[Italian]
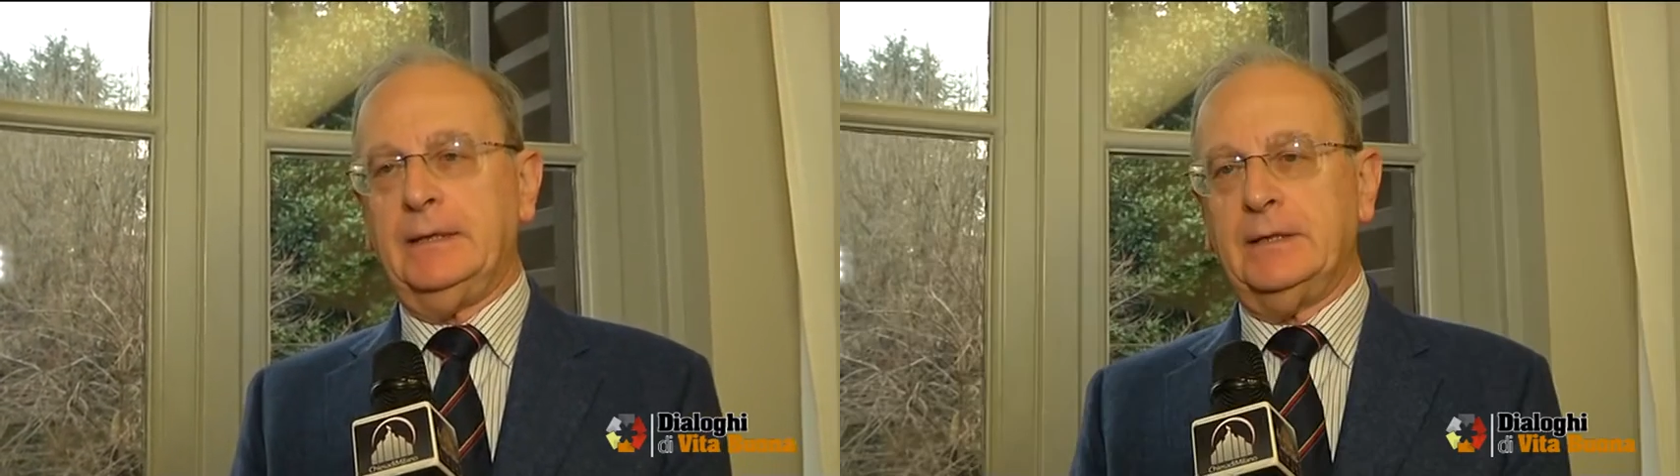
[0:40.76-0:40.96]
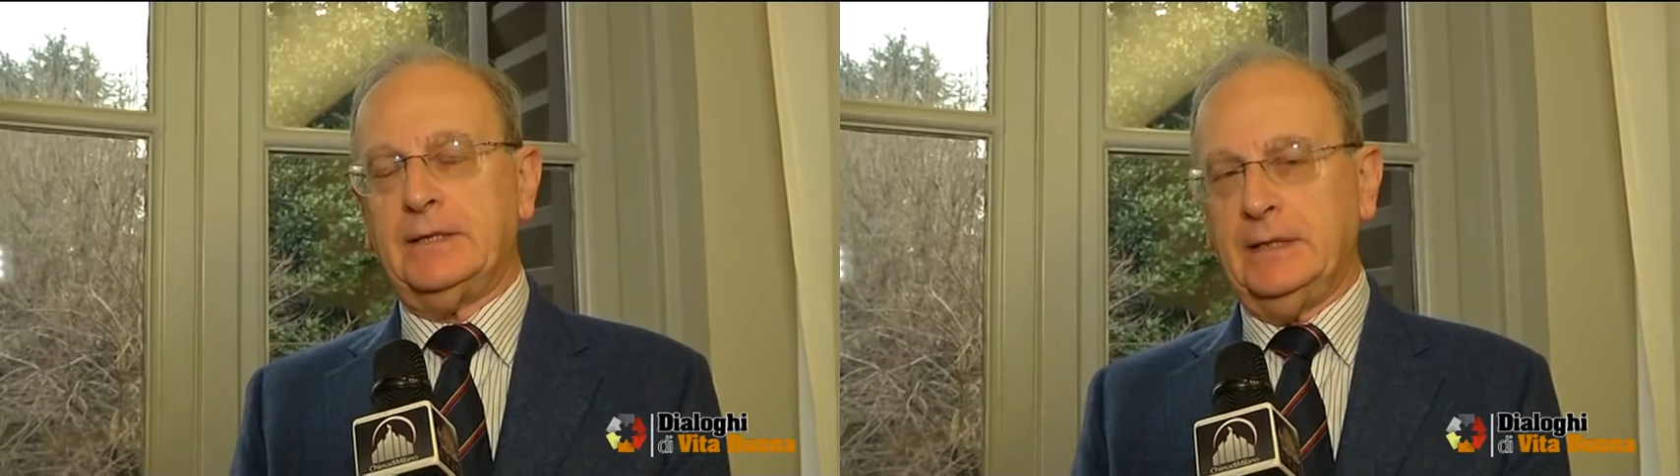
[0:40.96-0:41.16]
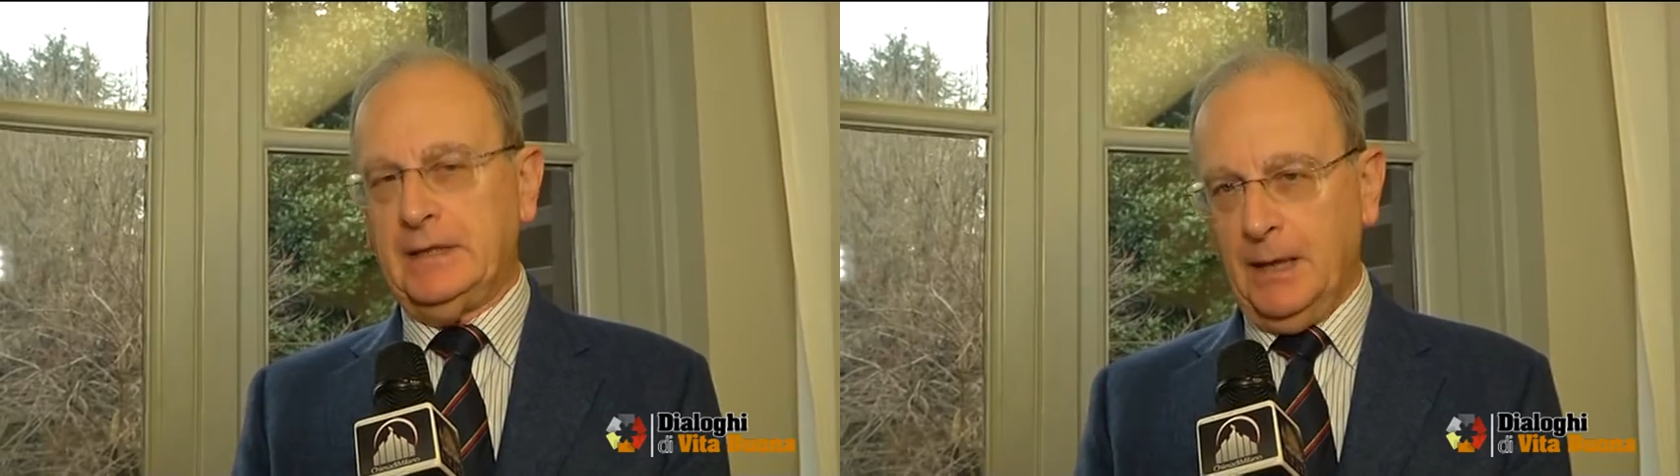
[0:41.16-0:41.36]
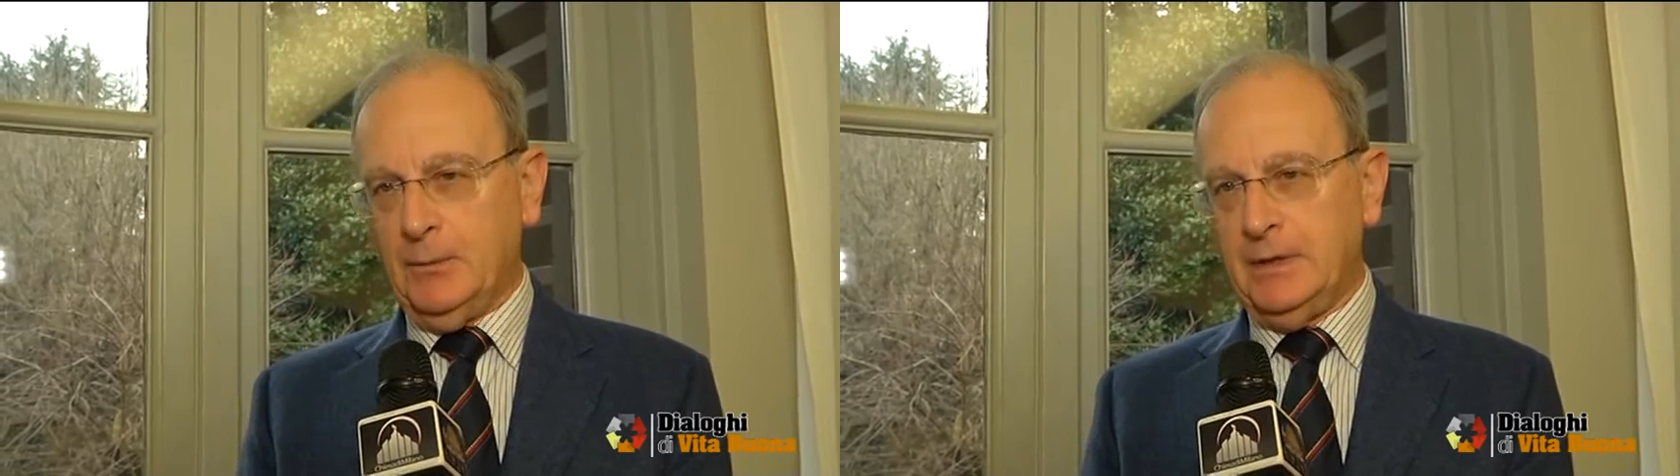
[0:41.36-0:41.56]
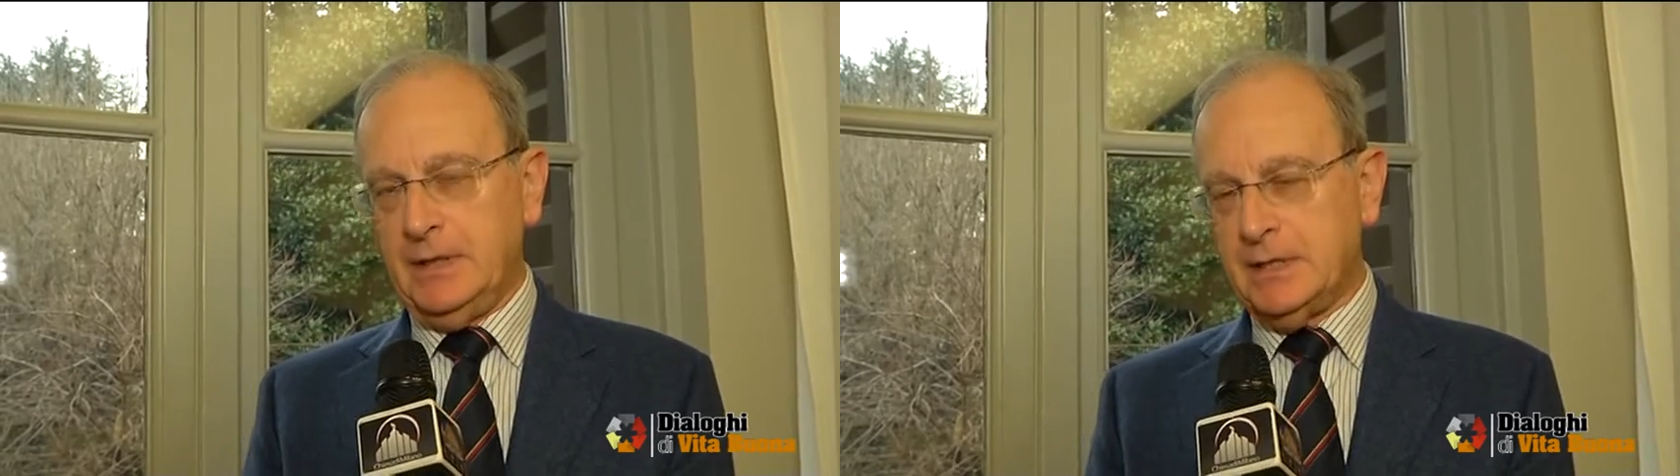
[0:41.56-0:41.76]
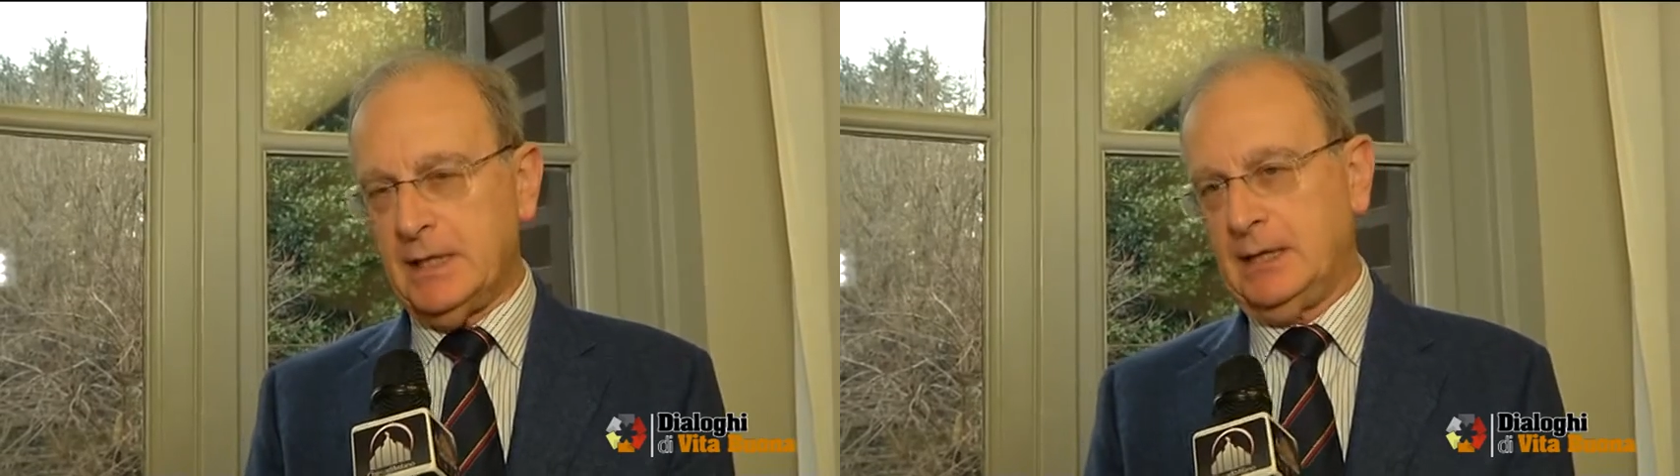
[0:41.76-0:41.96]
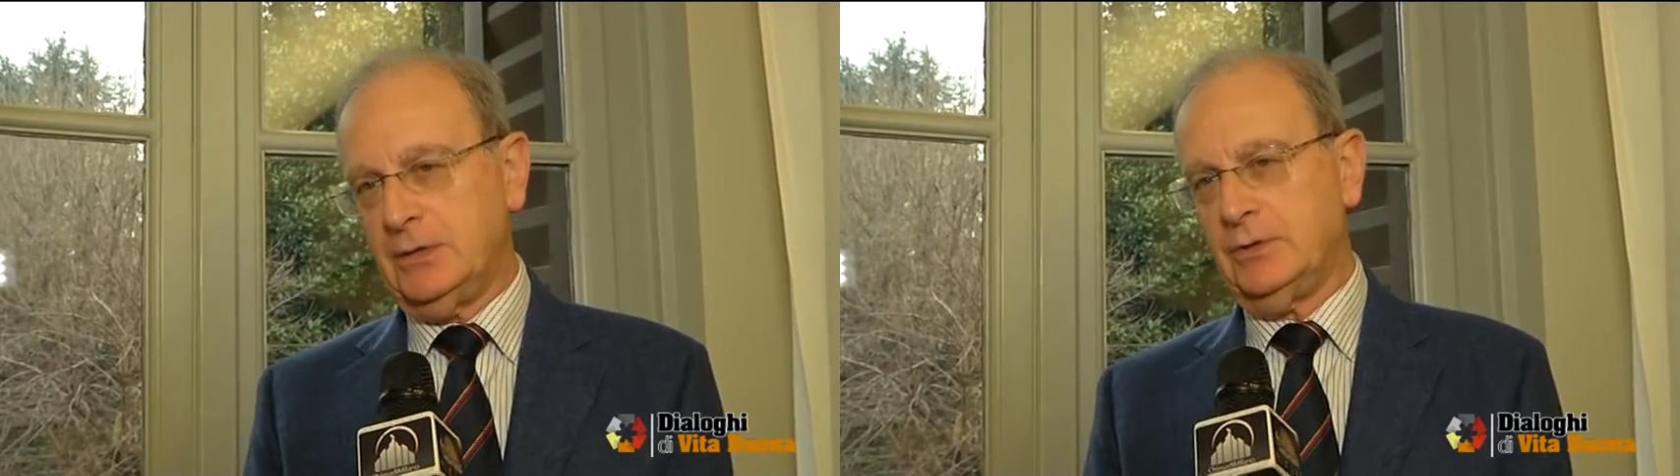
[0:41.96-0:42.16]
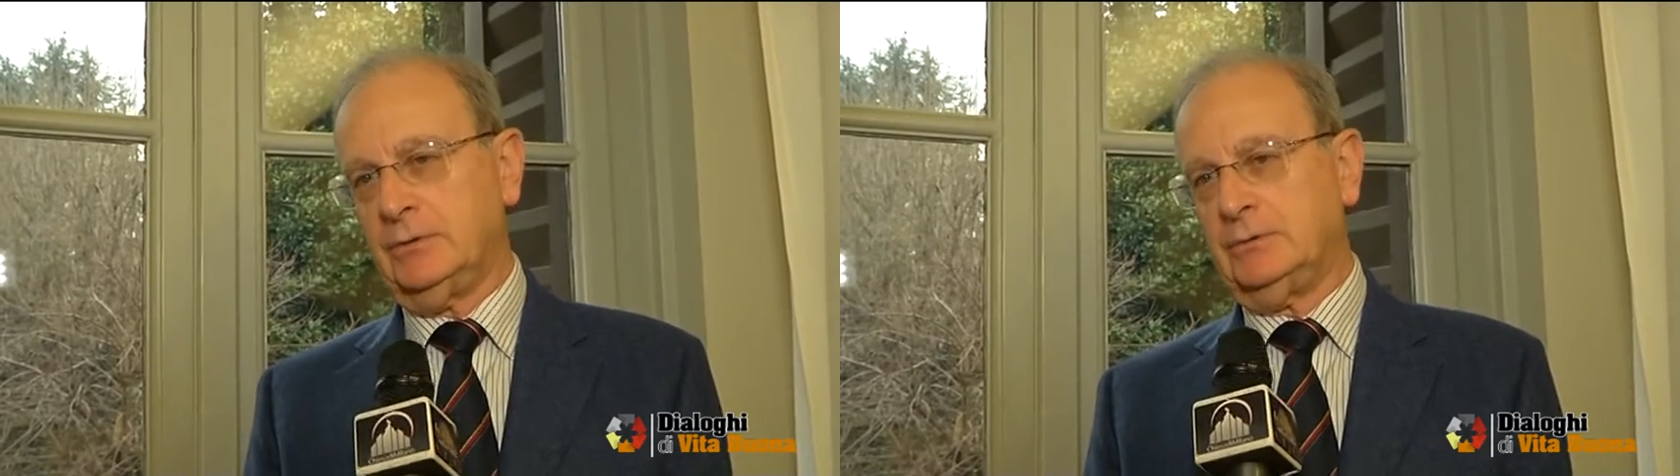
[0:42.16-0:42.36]
sentiamo il
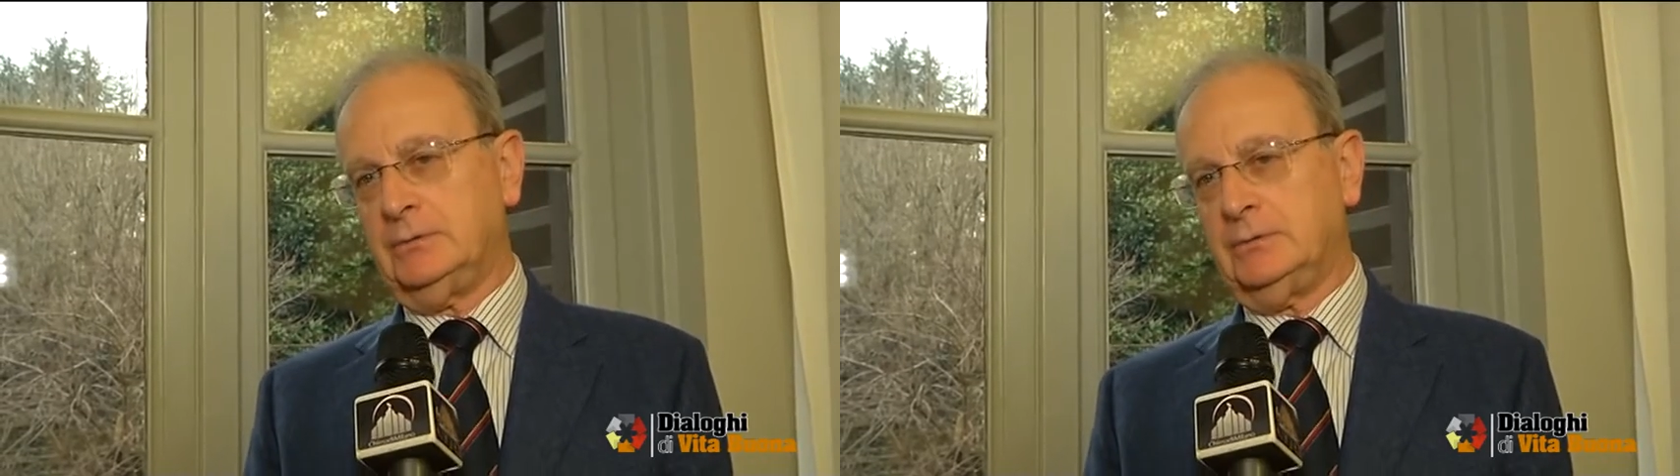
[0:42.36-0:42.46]
disagio